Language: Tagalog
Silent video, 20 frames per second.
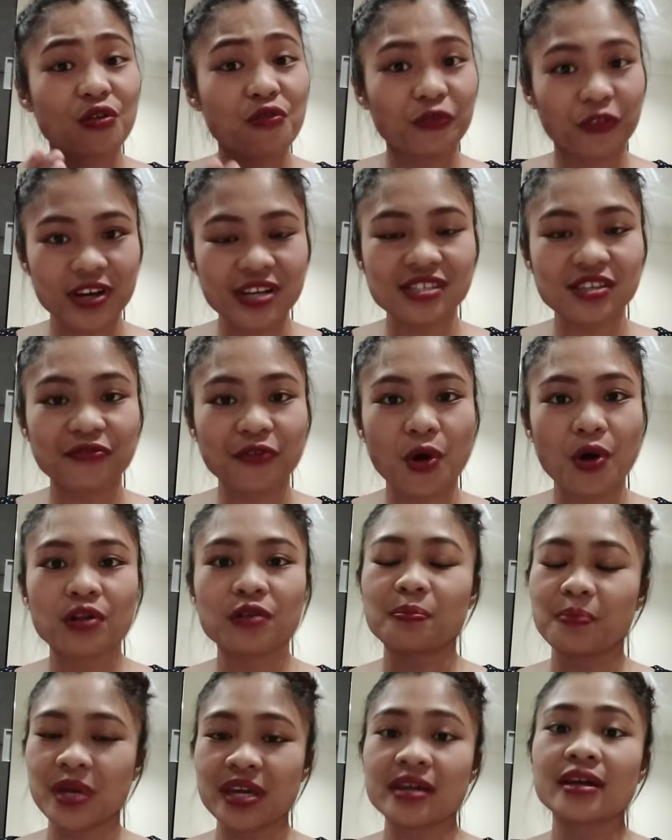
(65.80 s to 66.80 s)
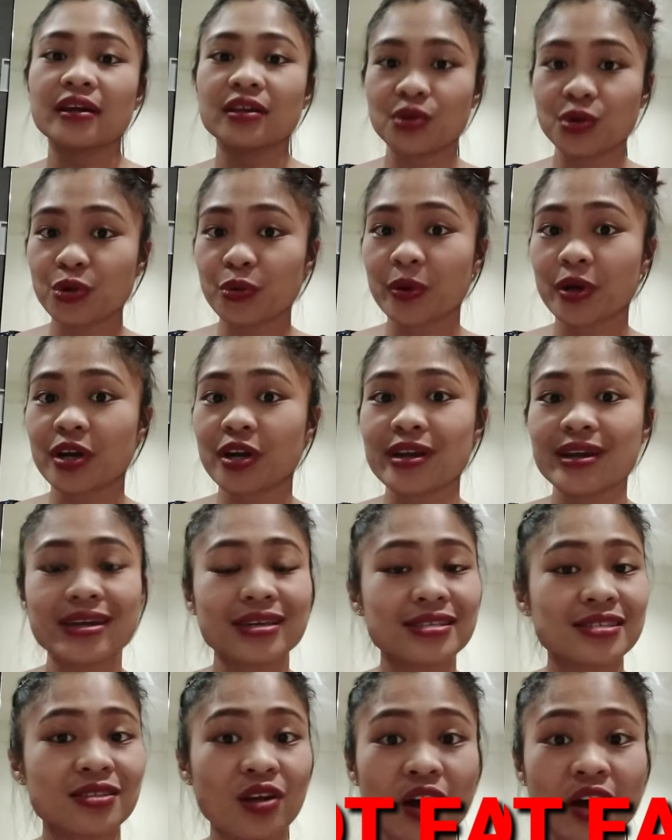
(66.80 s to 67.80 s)
So first of all, being a YouTuber
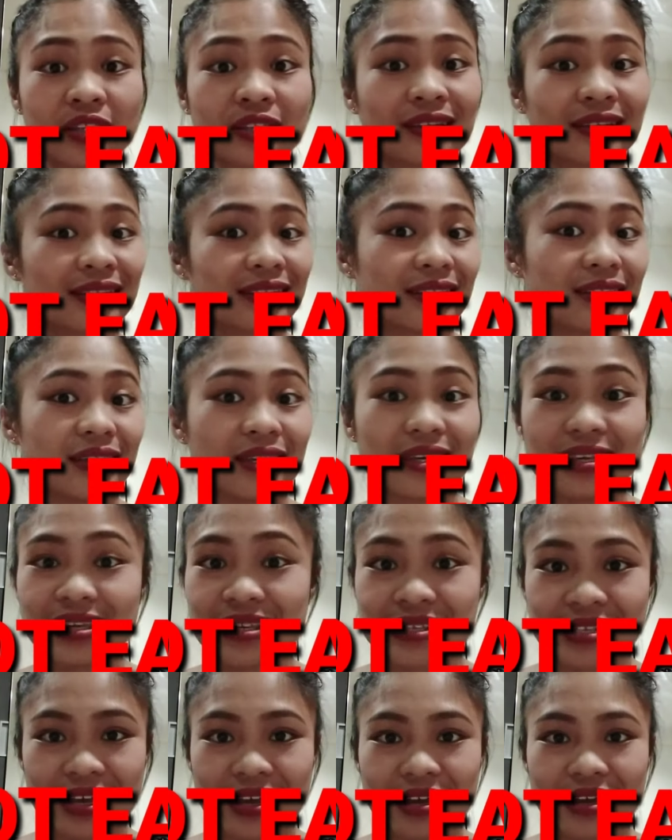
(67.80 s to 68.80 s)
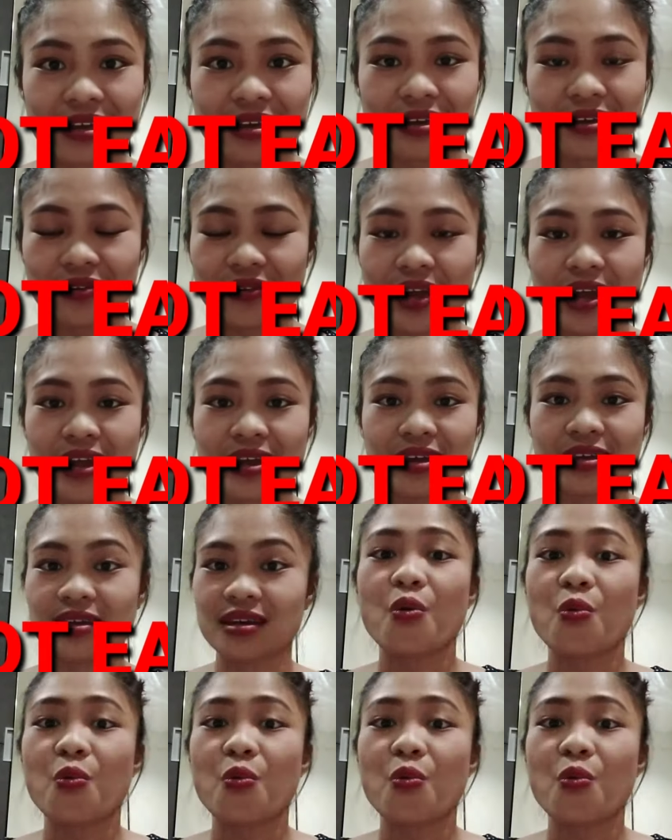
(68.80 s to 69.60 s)
is not easy. Okay?